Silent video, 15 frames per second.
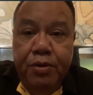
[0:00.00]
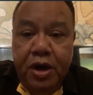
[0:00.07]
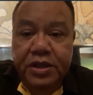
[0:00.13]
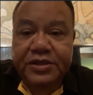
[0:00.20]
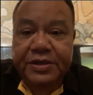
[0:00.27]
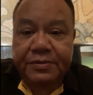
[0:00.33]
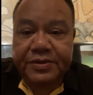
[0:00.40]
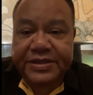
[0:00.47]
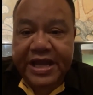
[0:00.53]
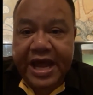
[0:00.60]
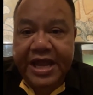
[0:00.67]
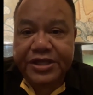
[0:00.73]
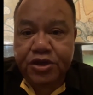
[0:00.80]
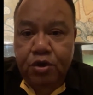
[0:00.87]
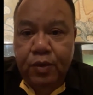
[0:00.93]
เพราะจะ
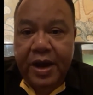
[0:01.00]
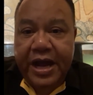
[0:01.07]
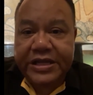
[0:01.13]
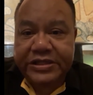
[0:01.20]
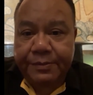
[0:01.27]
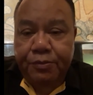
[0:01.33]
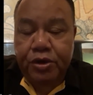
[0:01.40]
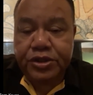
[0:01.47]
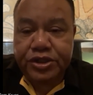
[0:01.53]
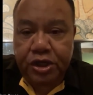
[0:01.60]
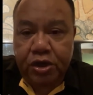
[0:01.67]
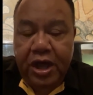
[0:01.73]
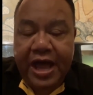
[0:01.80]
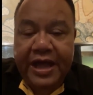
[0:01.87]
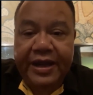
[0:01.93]
ซ้ายจะขวาจะบน
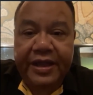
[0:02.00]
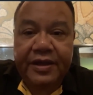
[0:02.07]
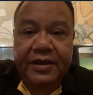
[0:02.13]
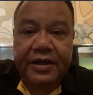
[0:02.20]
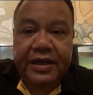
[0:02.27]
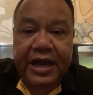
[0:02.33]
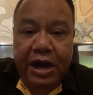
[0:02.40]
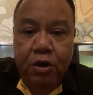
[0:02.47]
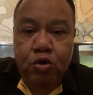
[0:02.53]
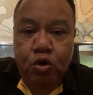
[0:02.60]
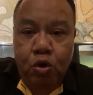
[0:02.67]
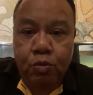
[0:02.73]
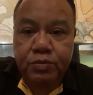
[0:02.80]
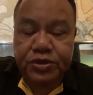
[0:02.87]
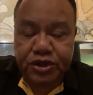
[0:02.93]
จะล่างเนี่ยเขา
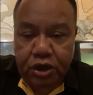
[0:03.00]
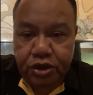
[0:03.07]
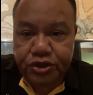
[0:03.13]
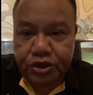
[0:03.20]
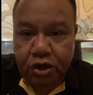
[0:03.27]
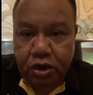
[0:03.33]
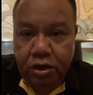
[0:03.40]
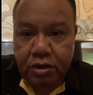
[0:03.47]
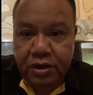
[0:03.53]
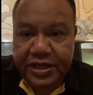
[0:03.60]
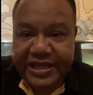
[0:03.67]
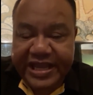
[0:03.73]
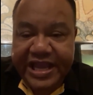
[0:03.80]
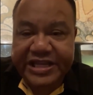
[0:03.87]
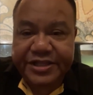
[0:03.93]
คุมสส
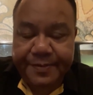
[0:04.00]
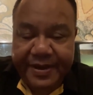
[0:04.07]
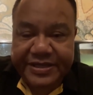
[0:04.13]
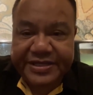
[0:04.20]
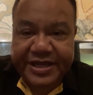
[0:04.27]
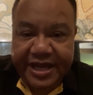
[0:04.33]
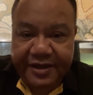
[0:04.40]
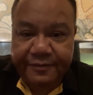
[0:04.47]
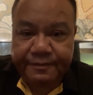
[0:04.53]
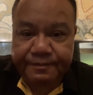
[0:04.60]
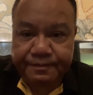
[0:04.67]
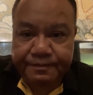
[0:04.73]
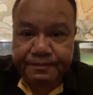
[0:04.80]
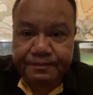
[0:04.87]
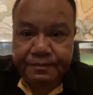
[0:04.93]
ยี่สิบเอ็ดเสียง
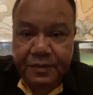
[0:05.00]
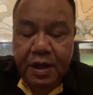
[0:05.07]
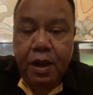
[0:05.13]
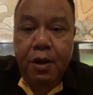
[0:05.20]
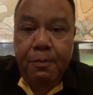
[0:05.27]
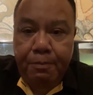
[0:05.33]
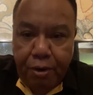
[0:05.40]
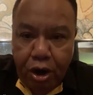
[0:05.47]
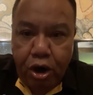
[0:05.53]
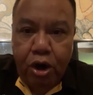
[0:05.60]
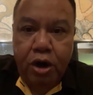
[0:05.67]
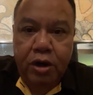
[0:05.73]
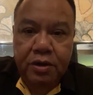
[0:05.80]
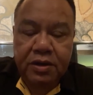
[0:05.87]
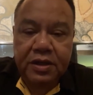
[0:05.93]
พ
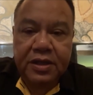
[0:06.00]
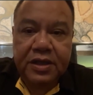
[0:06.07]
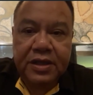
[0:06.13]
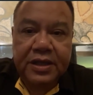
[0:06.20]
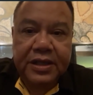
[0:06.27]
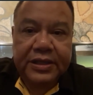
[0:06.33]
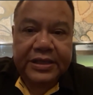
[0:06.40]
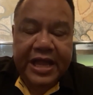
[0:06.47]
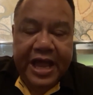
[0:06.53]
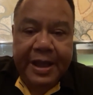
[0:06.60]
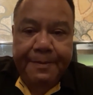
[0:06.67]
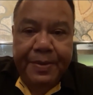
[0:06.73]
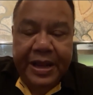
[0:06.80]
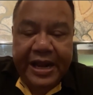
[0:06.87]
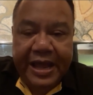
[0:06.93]
อ
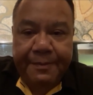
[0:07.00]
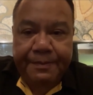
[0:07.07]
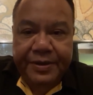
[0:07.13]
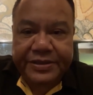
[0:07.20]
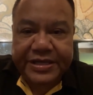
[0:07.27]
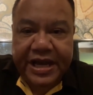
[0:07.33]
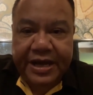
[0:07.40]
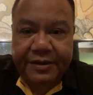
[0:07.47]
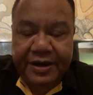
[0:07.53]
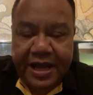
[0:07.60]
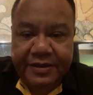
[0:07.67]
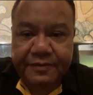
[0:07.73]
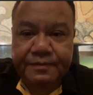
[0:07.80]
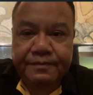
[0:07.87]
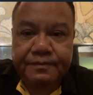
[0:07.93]
ถ้าพลังประชา
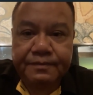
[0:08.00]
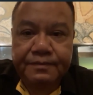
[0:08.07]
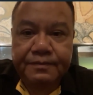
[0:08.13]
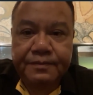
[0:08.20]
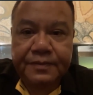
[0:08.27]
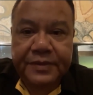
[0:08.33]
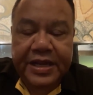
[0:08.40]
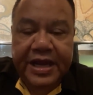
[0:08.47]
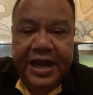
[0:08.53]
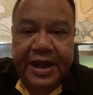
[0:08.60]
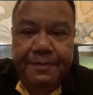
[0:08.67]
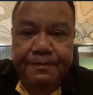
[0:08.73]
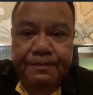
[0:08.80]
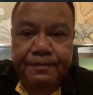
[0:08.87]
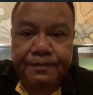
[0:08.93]
รัฐนะ
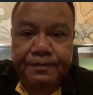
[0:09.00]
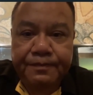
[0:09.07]
ครับ